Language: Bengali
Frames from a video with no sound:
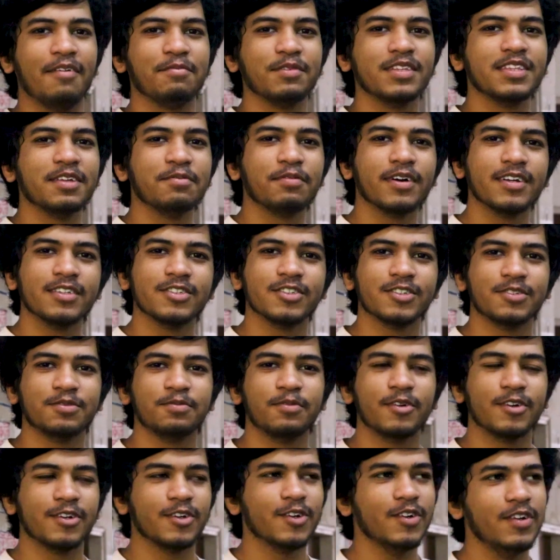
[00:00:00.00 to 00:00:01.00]
আমি
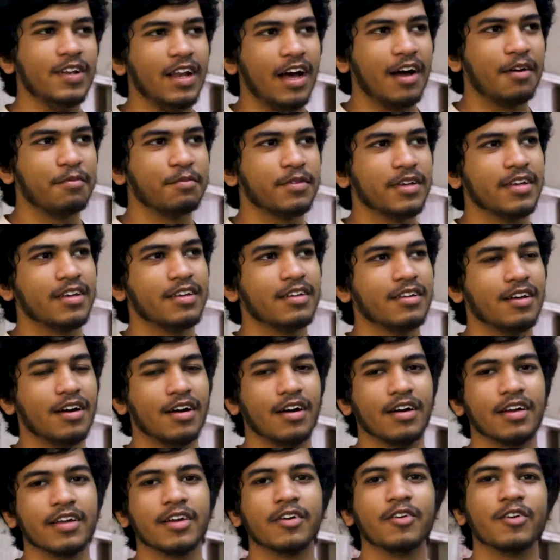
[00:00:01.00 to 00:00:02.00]
দীপাঞ্জন মণ্ডল আমি
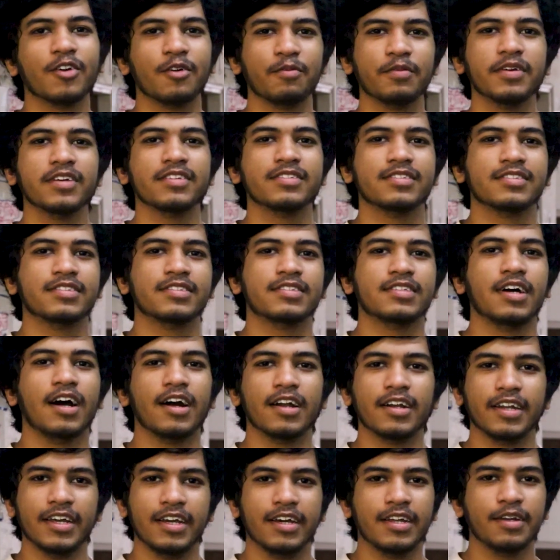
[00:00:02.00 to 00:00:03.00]
ইকোনমিক্স
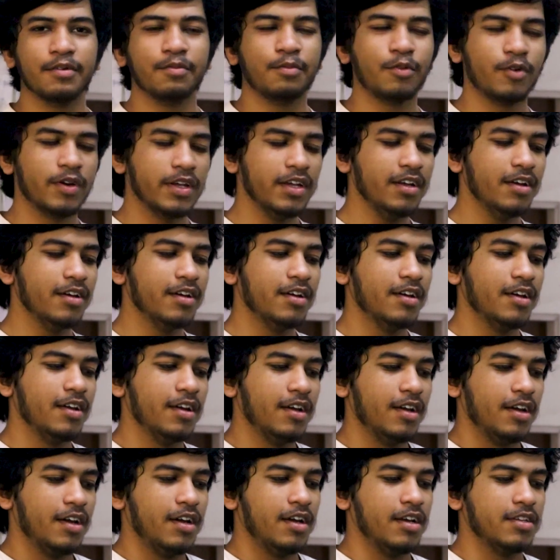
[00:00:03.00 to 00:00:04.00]
থার্ড ইয়ারে পড়ি
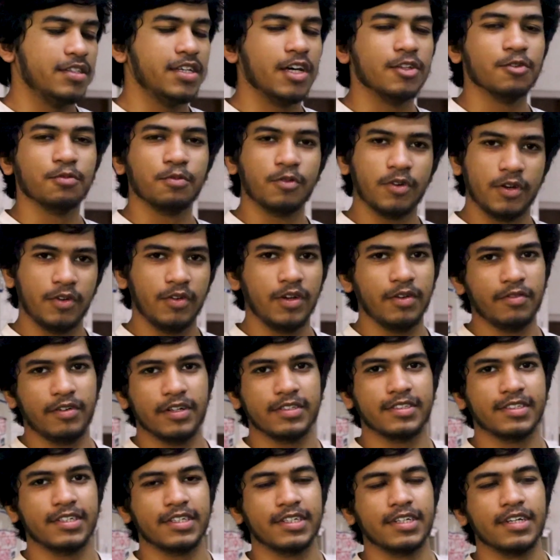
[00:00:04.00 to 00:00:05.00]
যাদবপুর
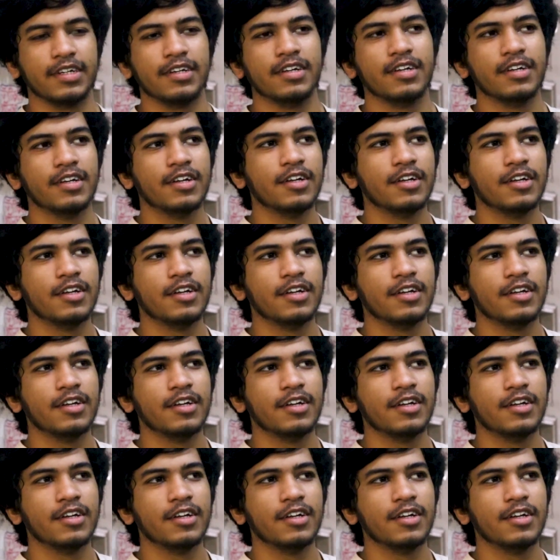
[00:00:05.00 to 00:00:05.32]
ইউনিভার্সিটি